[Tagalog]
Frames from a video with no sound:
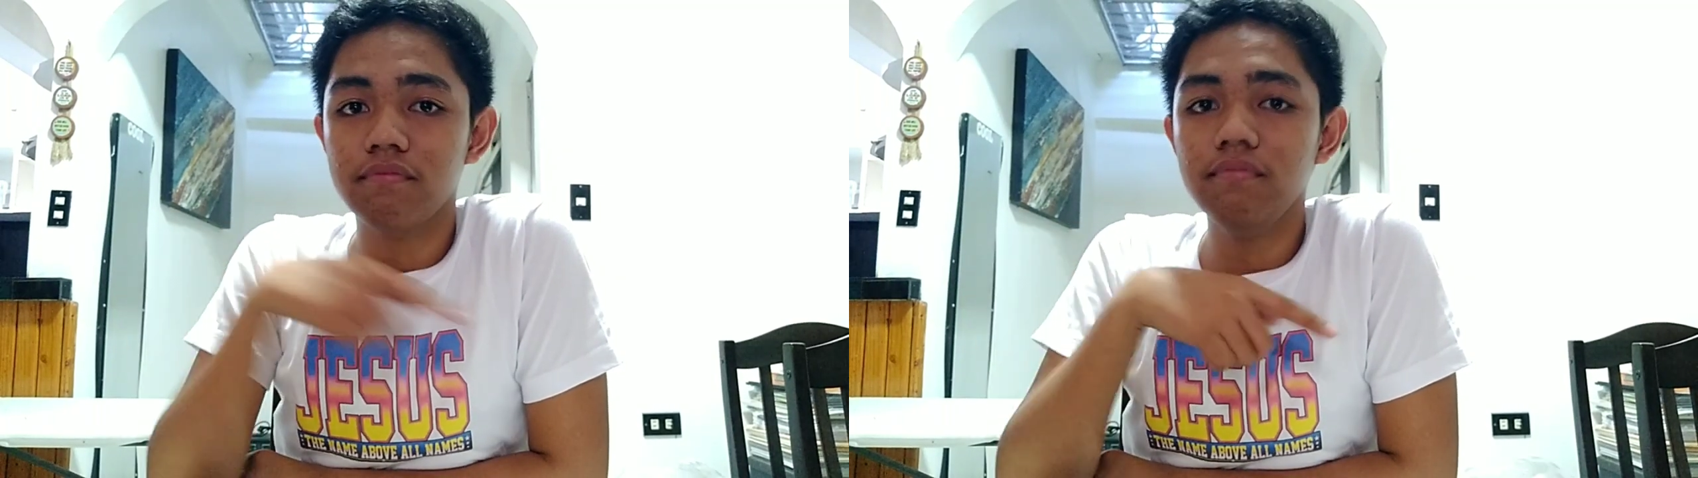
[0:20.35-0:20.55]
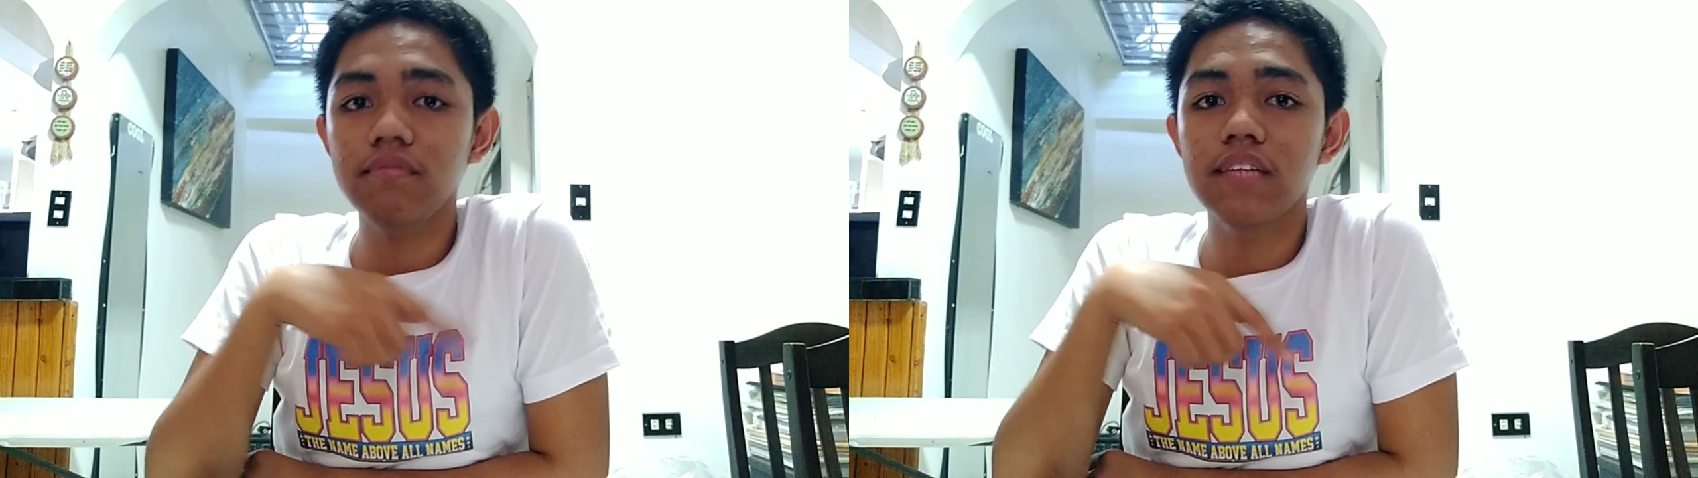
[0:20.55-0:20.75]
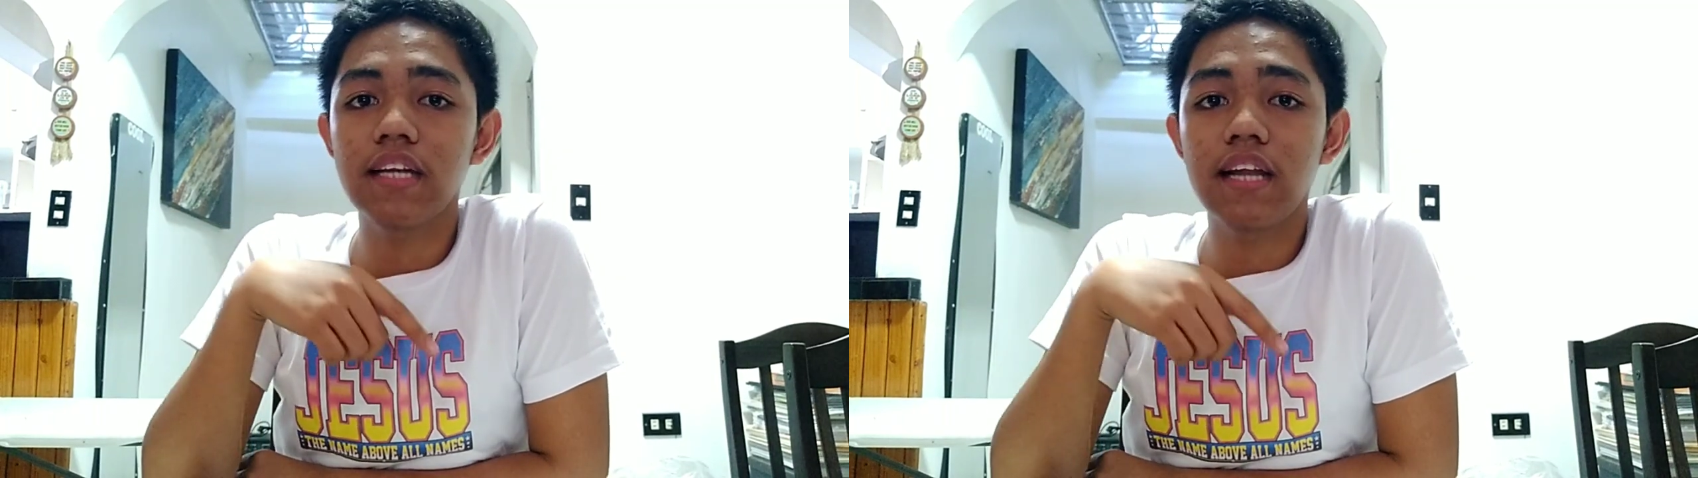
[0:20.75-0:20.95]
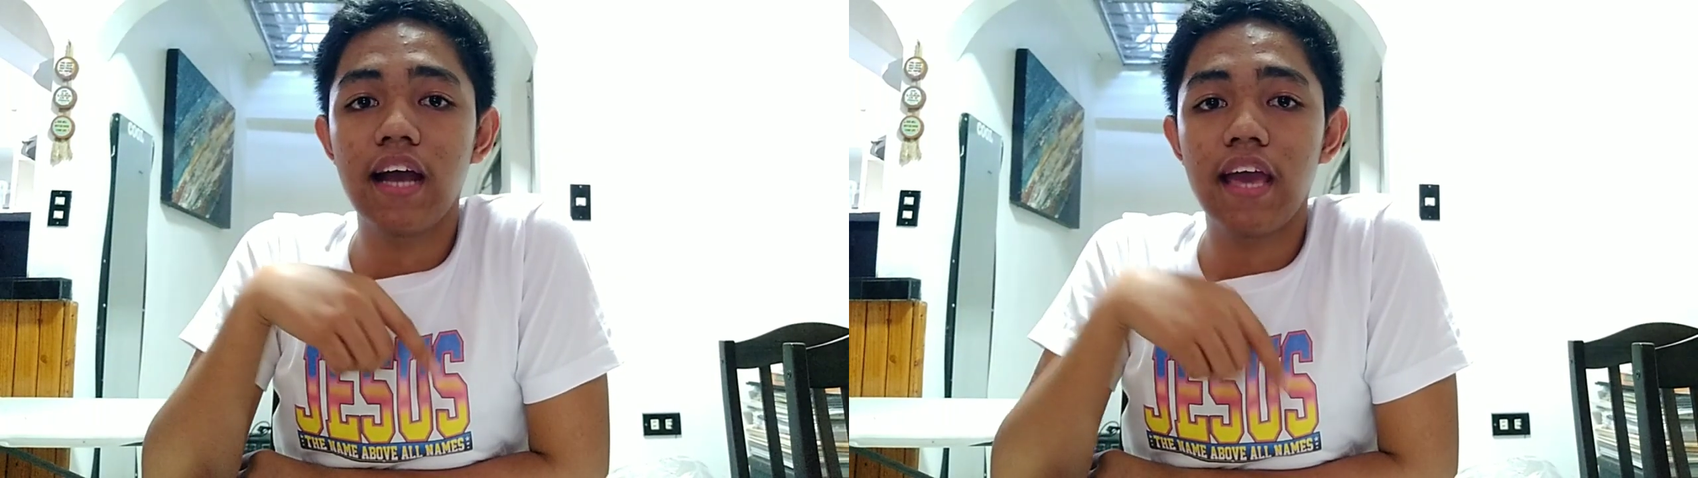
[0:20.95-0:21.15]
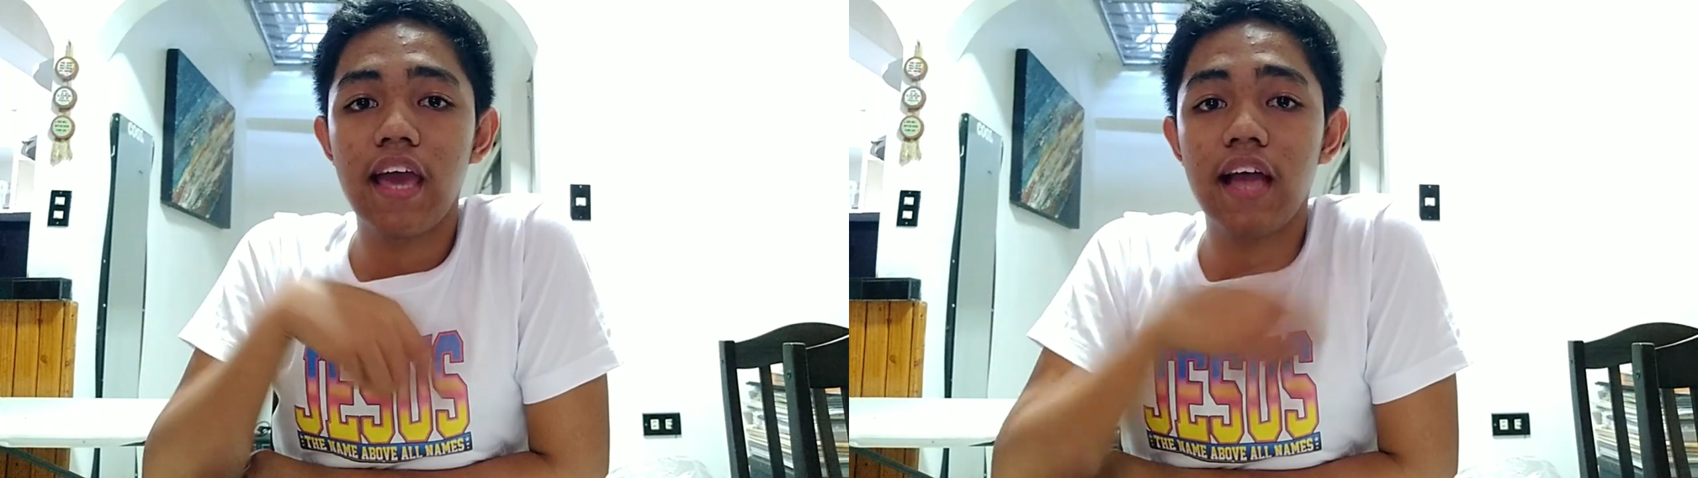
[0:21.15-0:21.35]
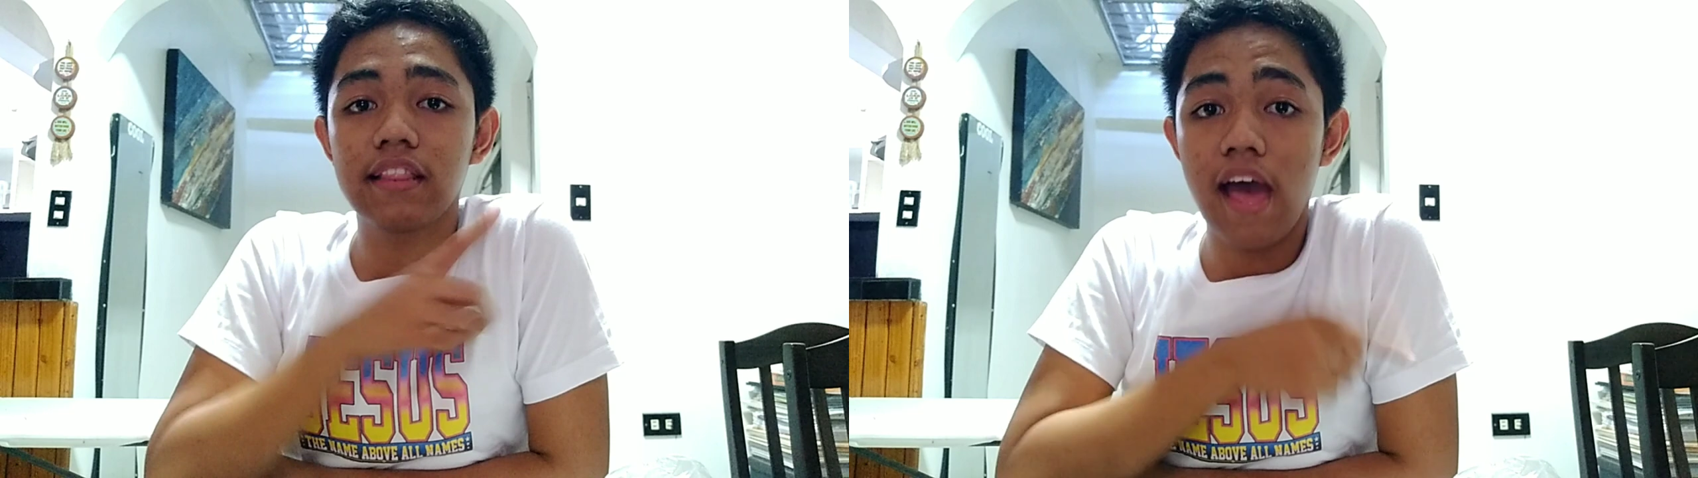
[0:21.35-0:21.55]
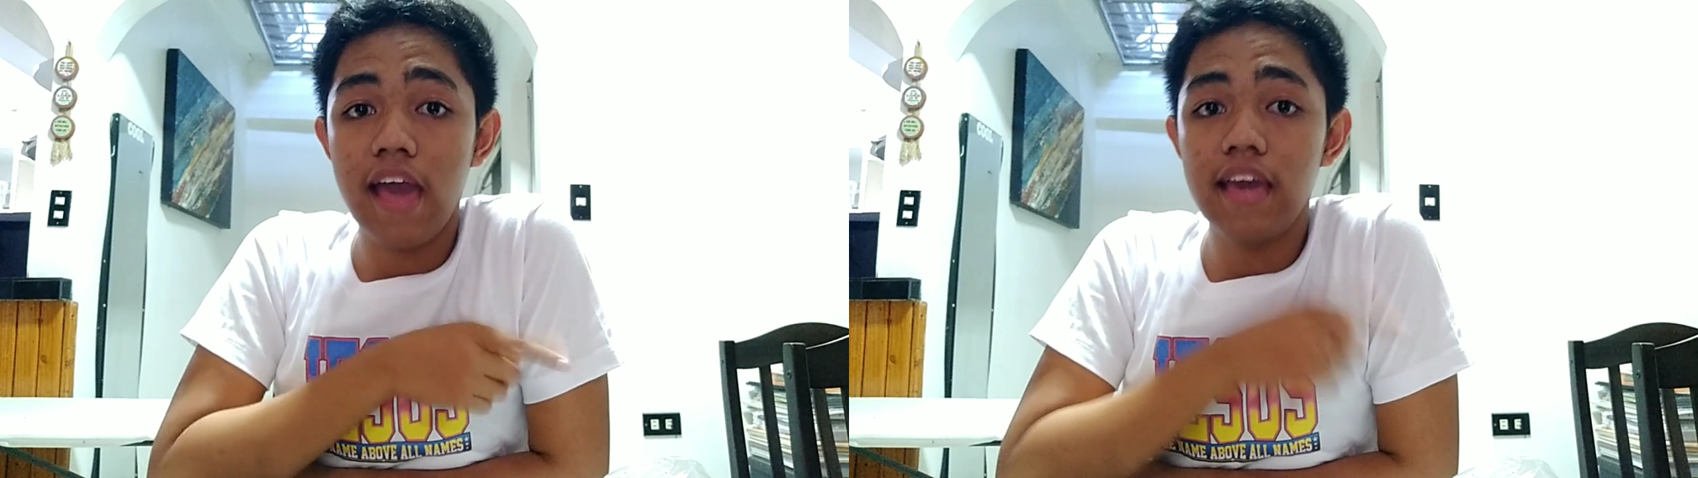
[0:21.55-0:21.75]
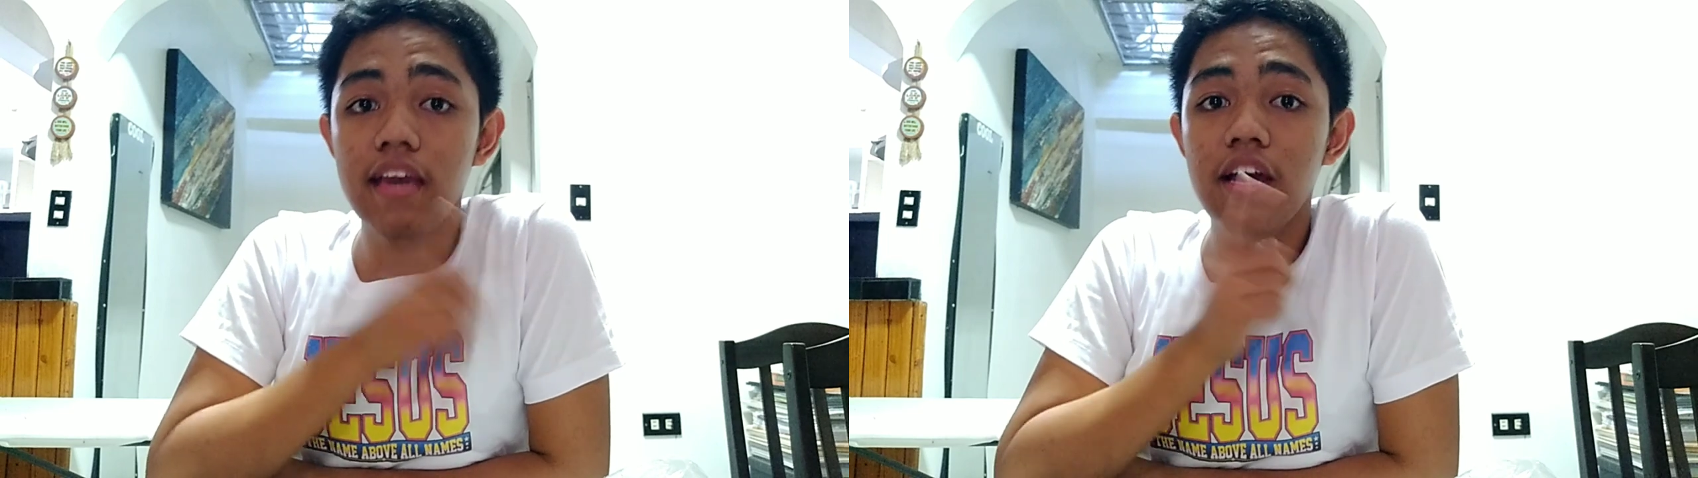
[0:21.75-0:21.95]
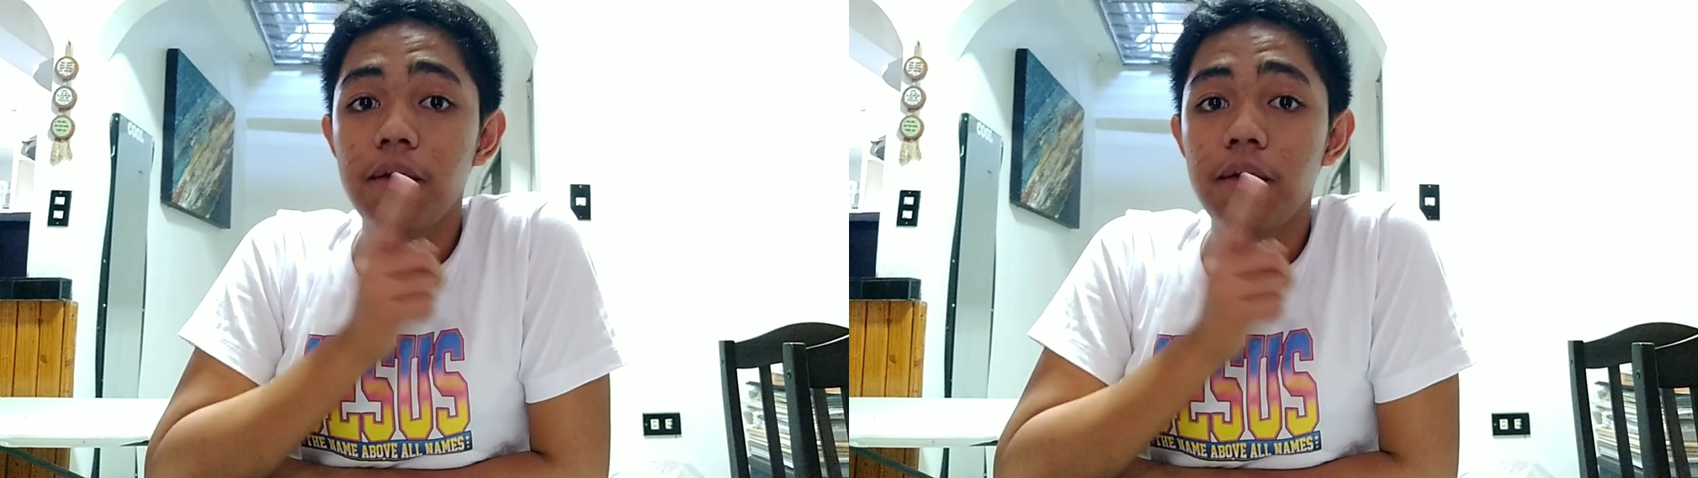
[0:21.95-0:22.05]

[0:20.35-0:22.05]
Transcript: nakalagay atay